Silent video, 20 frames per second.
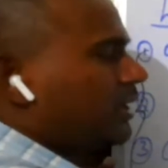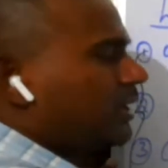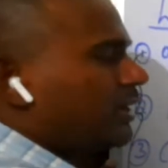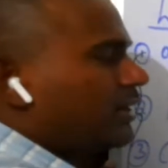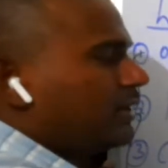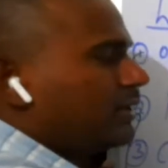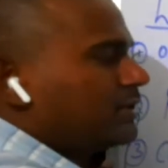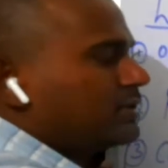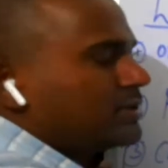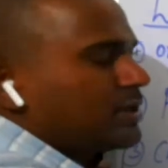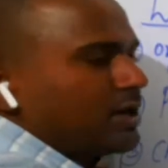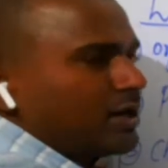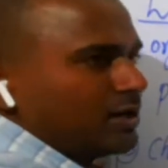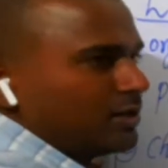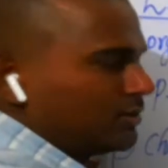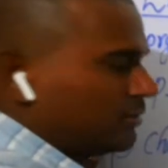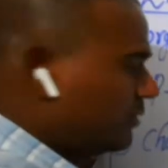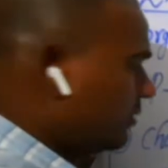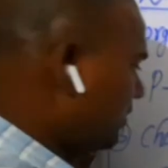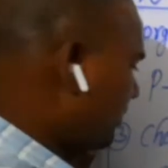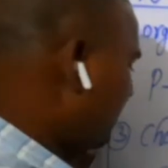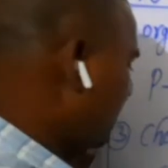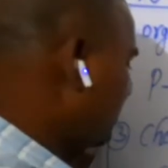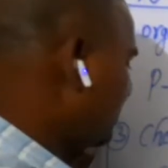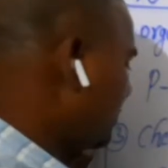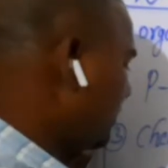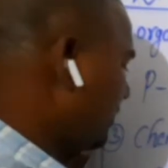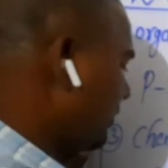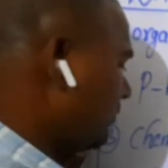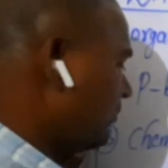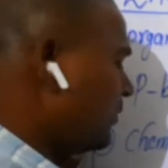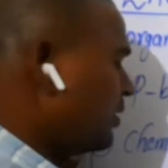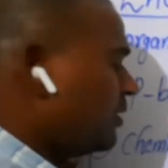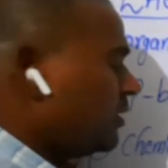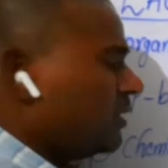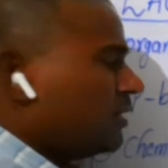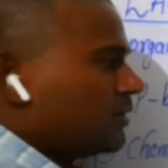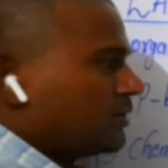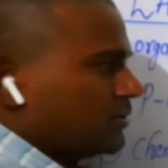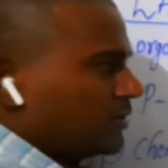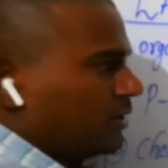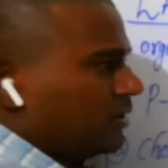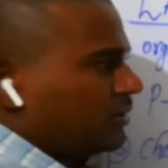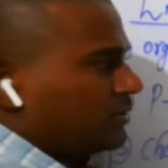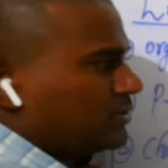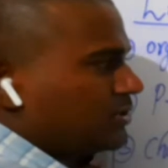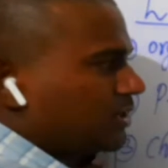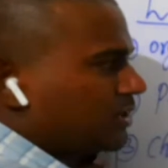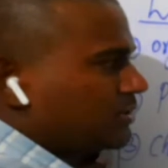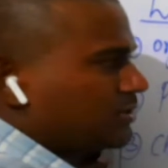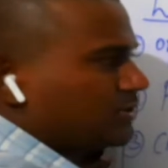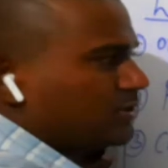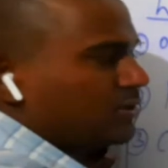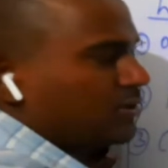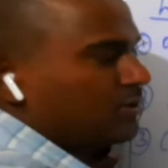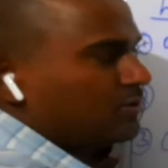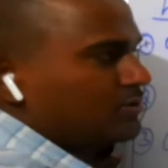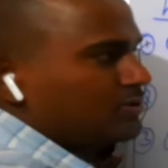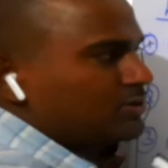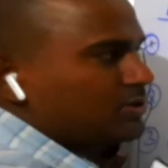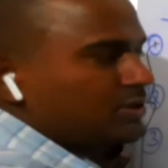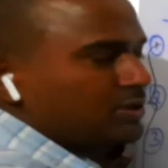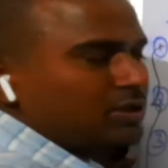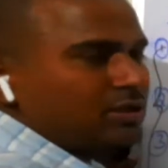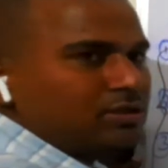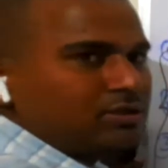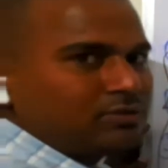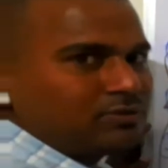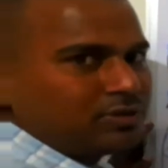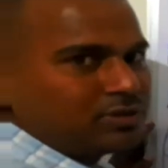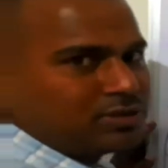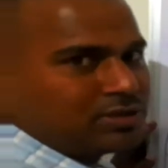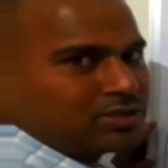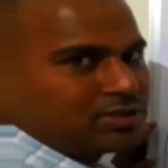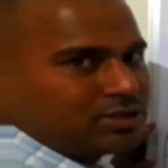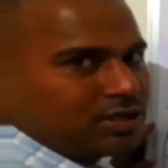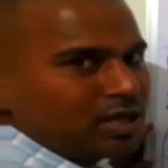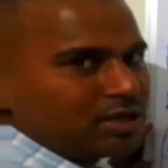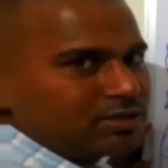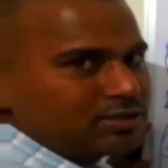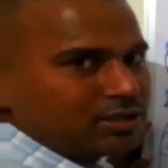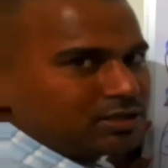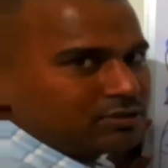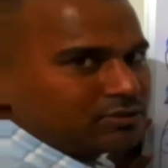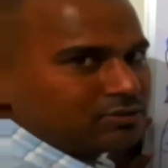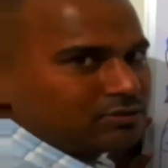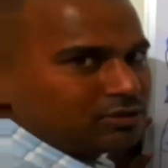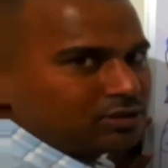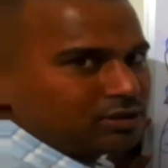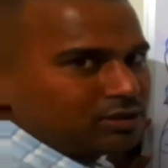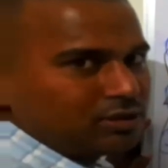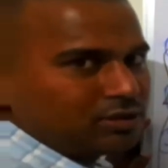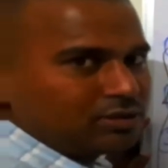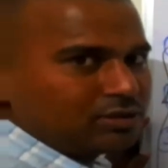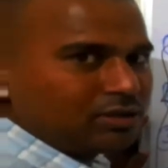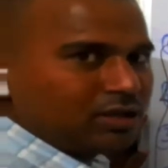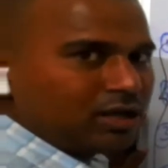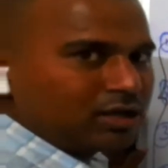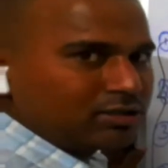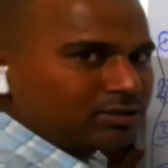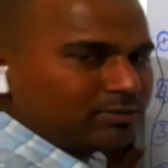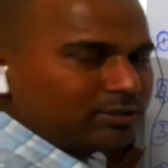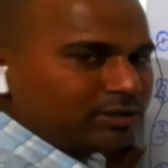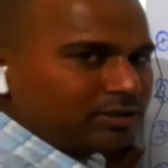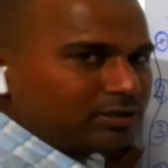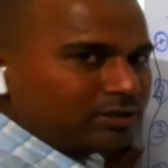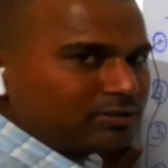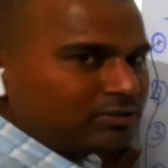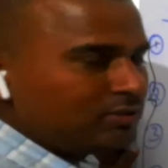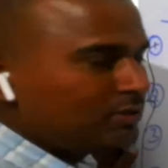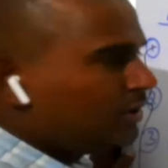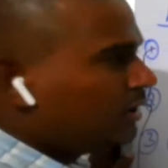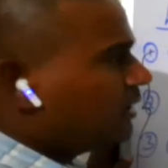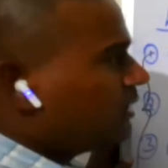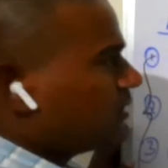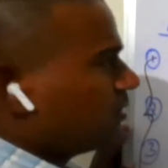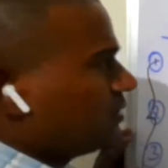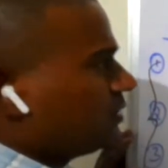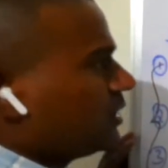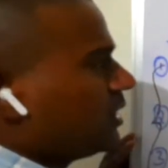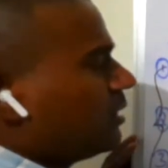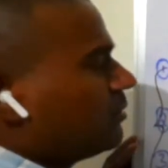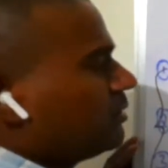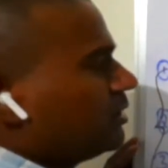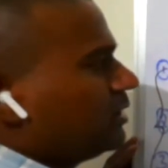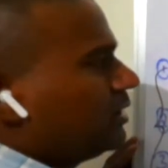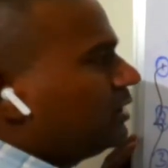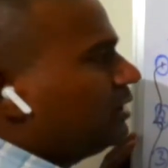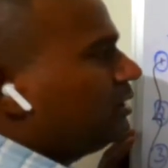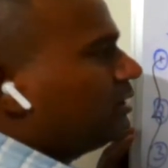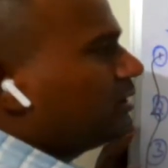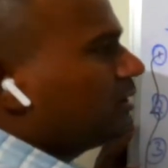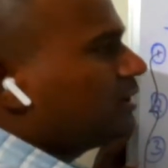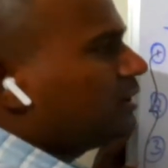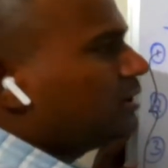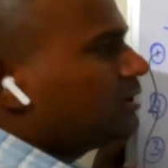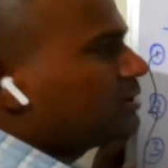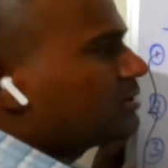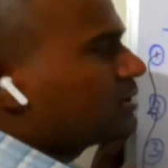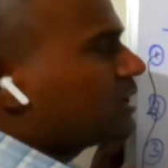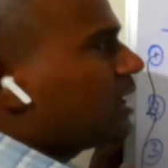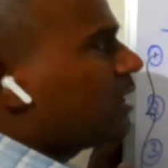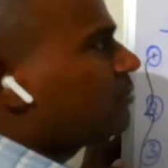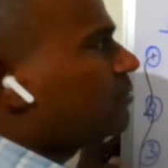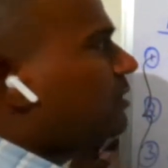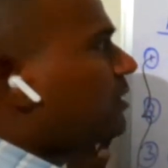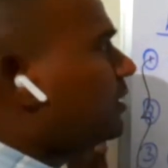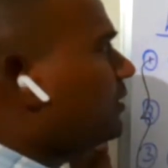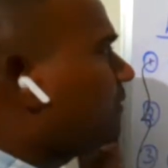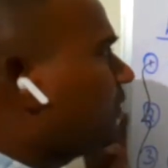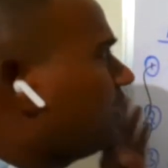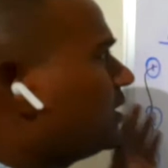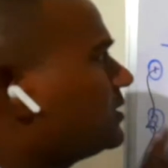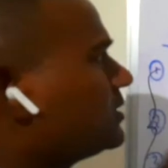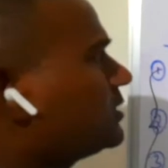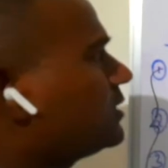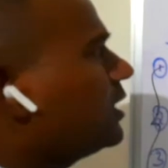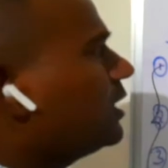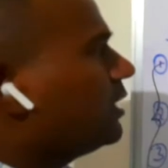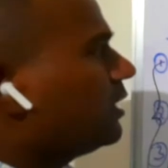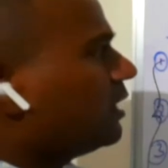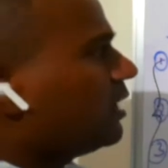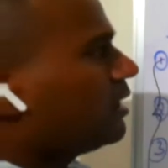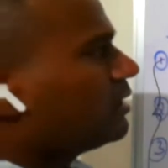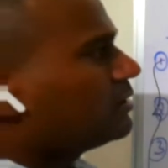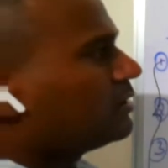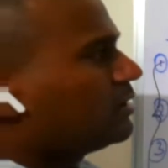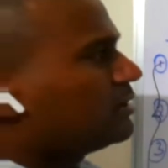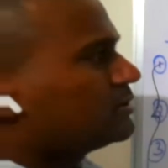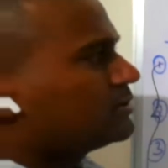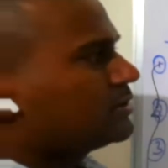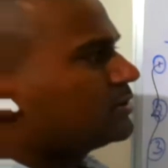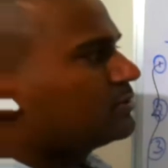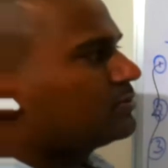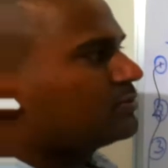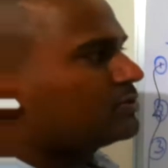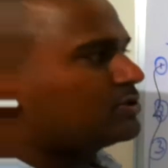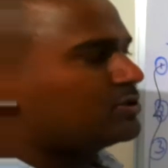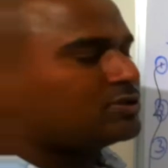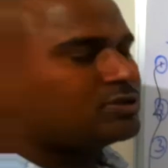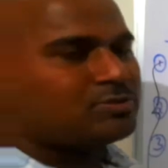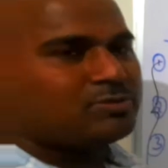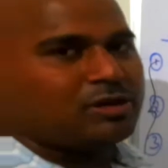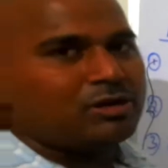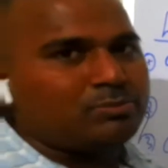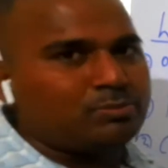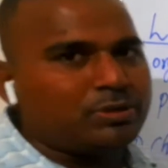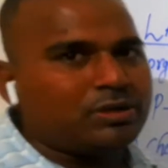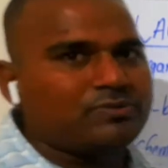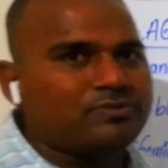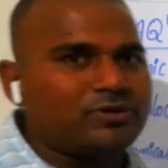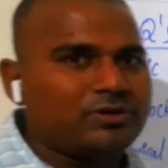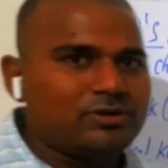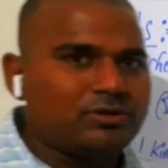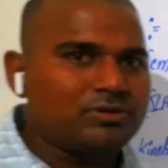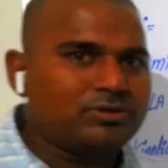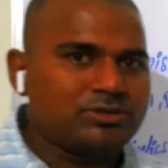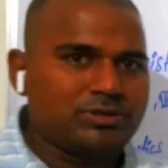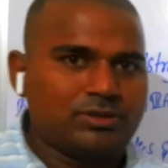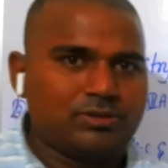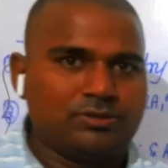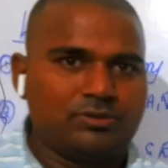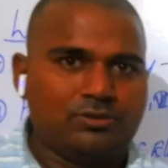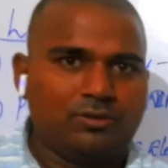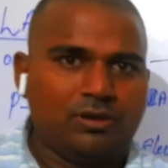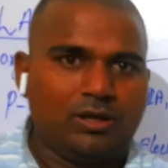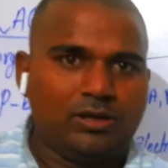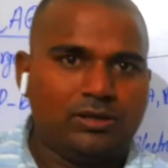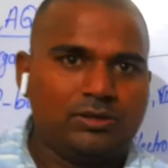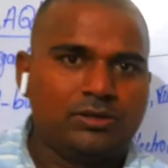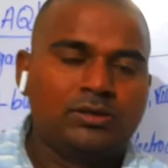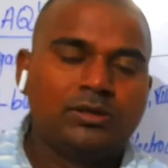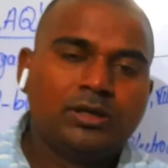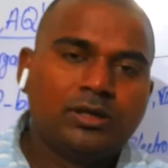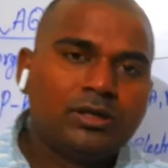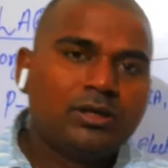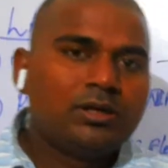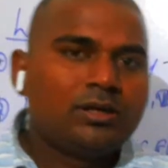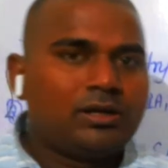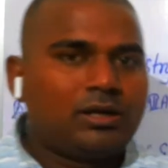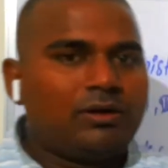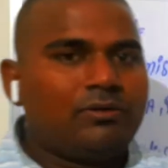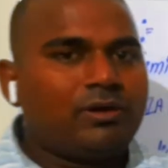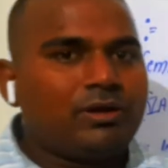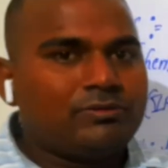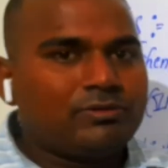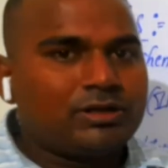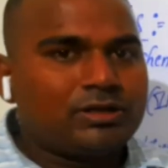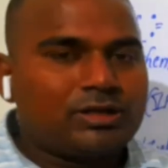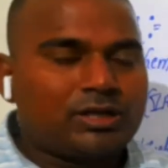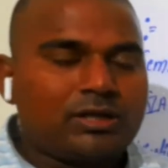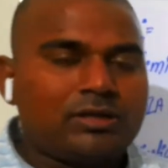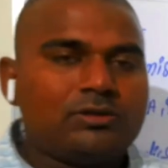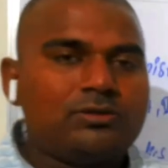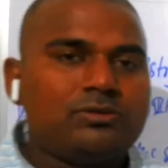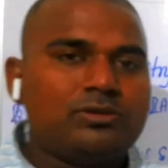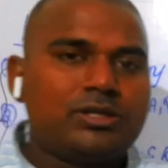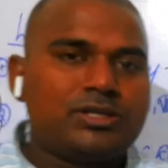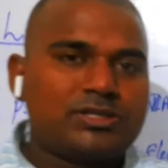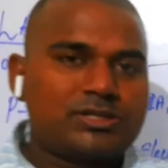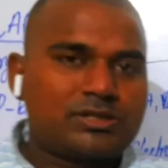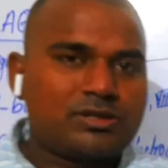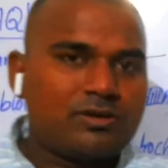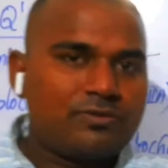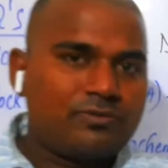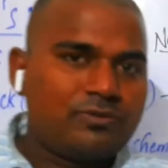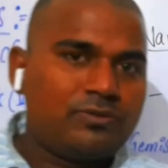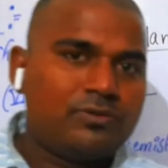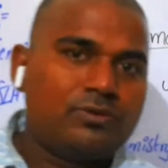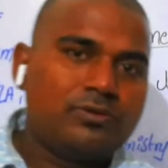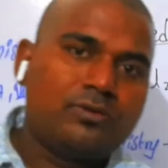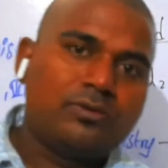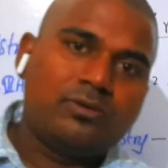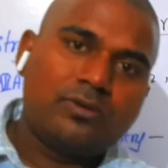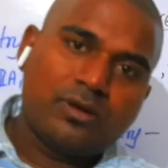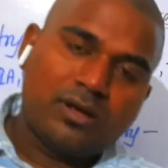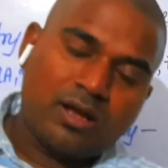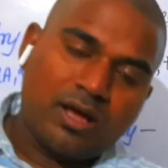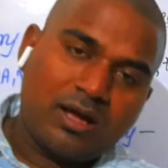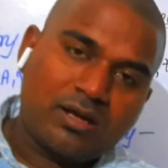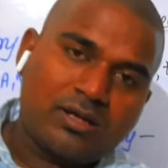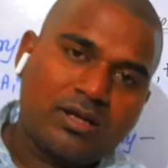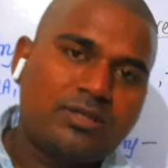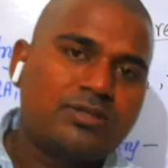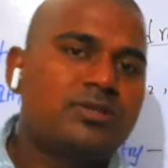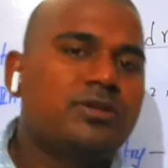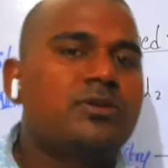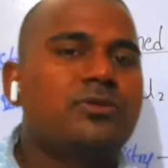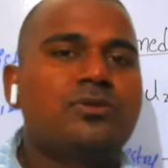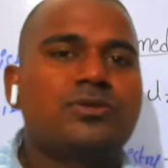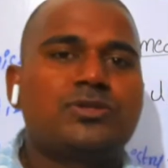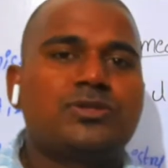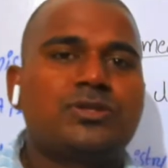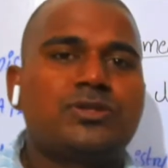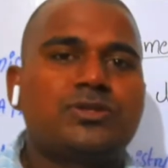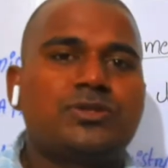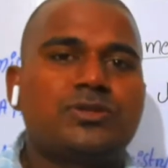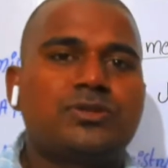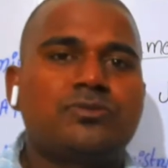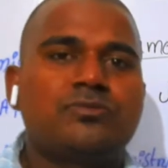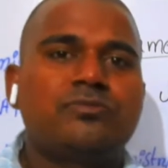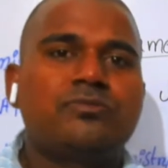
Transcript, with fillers: కైనెటిక్స్ ఆర్ ఎలక్ట్రోకెమిస్ట్రీ సొల్యూషన్స్లో నుంచి వచ్చే ఛాయిస్ ఎక్కువ ఉంటుంది అర్థమైందా సో కాబట్టి ఈ చాప్టర్ వైజ్గా లాంగ్ ఆన్సర్ క్వశ్చన్స్ మనం పర్ఫెక్ట్గా చదువుకోవాలి నవ్ ఐ విల్ టెల్ యూ లిస్ట్ ఆఫ్ లాంగ్ ఆన్సర్ క్వశ్చన్స్